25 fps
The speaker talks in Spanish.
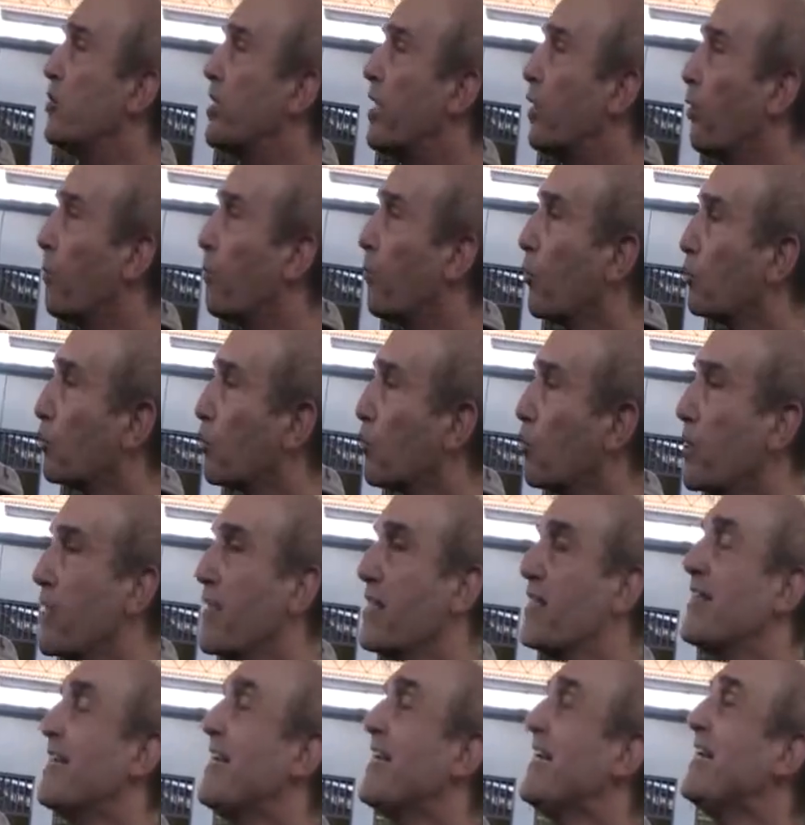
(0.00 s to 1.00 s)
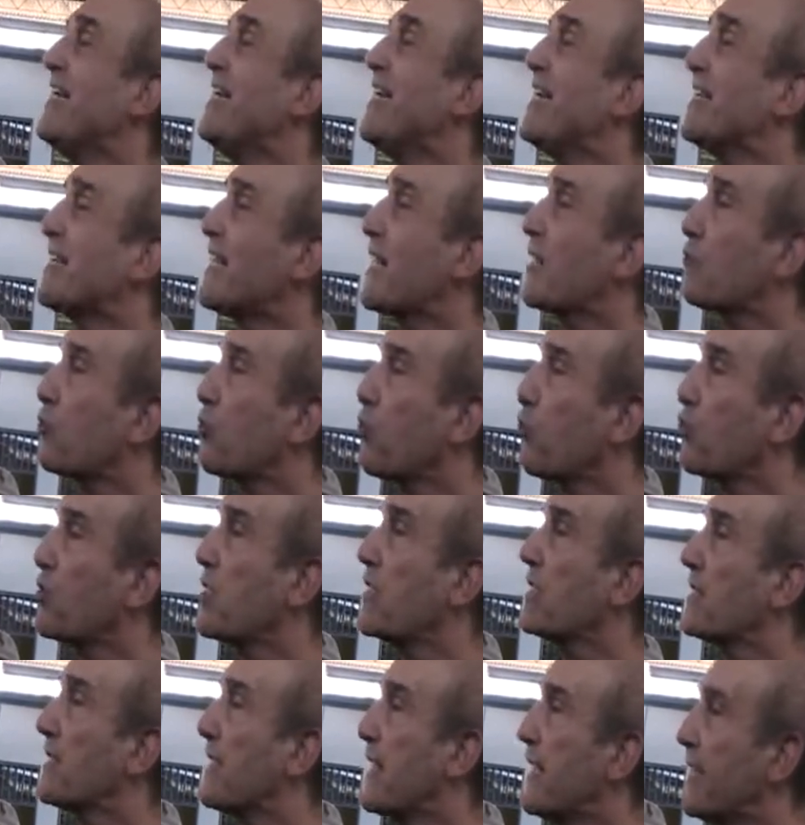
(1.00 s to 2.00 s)
de los motores y esas
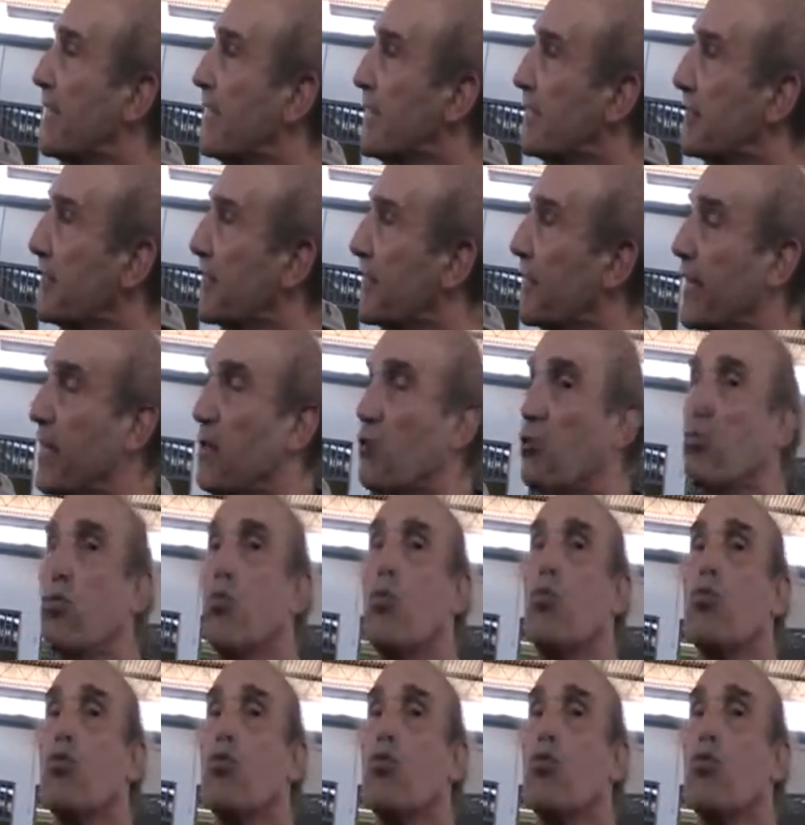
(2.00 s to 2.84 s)
cosas, en este caso,